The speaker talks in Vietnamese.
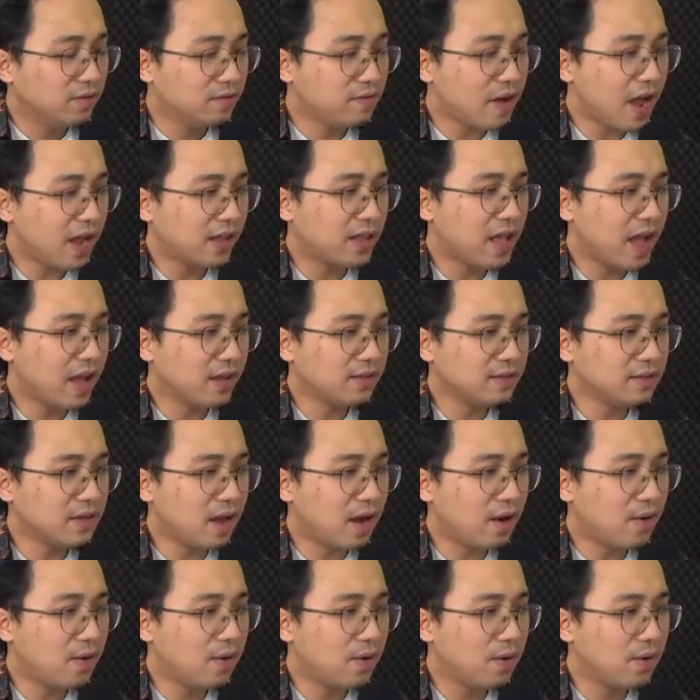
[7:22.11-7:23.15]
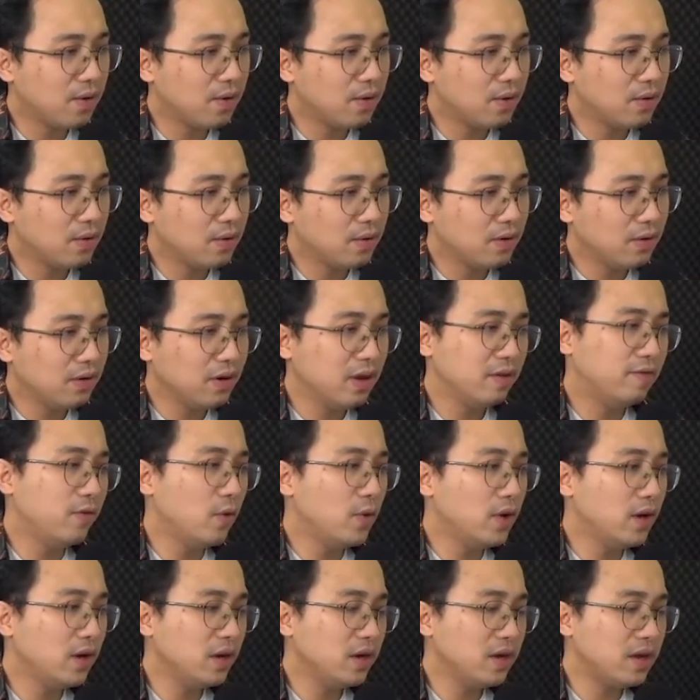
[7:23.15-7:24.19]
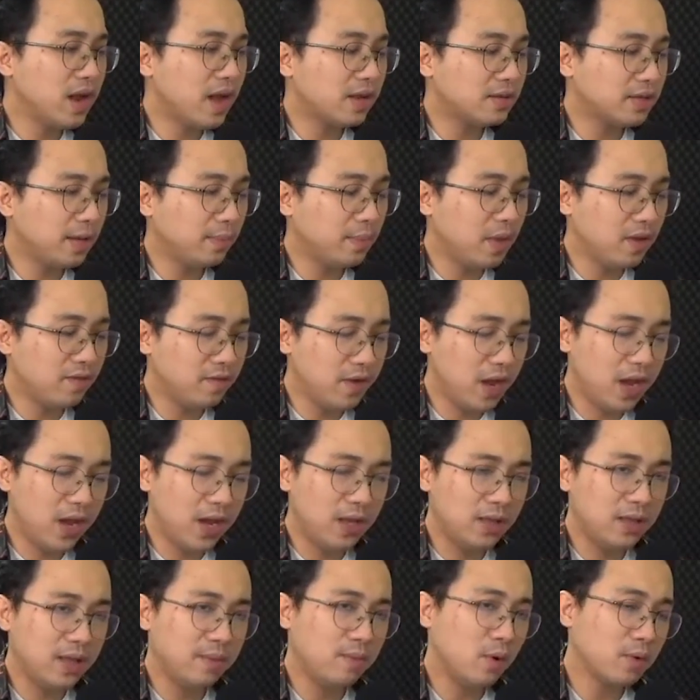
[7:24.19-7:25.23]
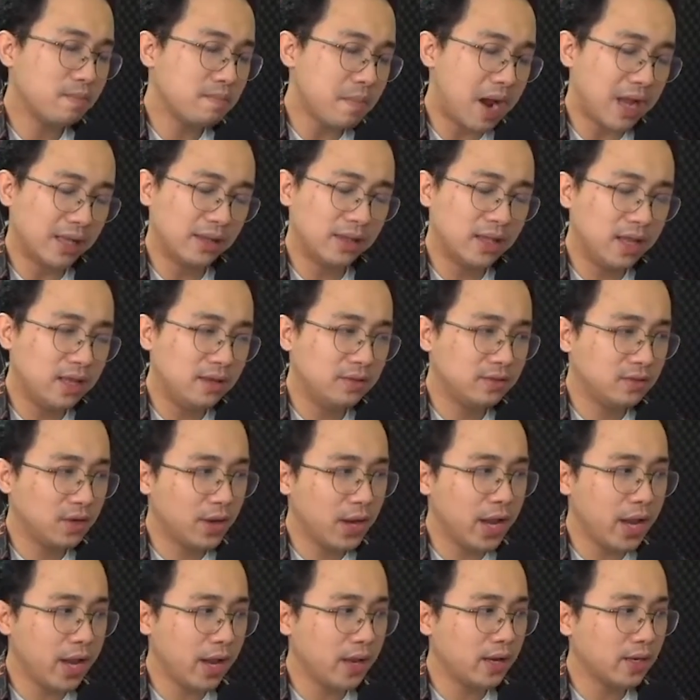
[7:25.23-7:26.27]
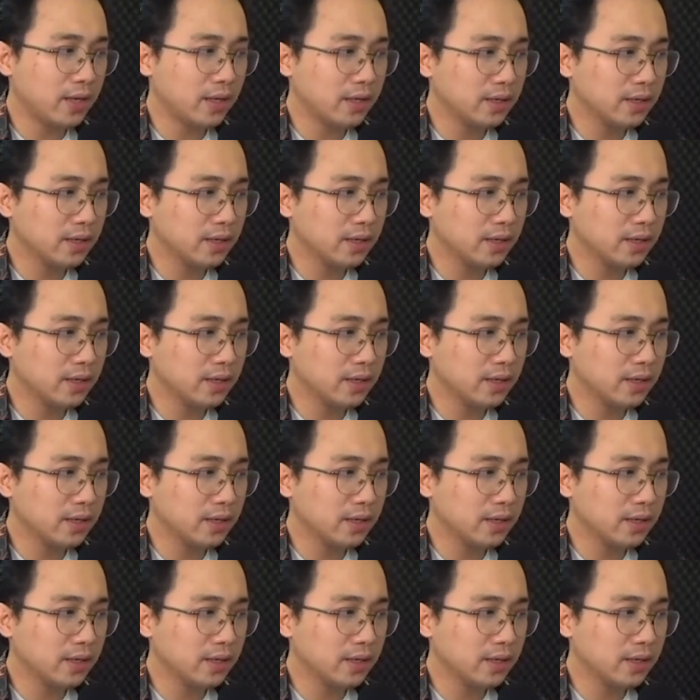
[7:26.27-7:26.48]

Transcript: Vài tháng sau, người phụ nữ đang xem TV thì một bản tin xuất hiện.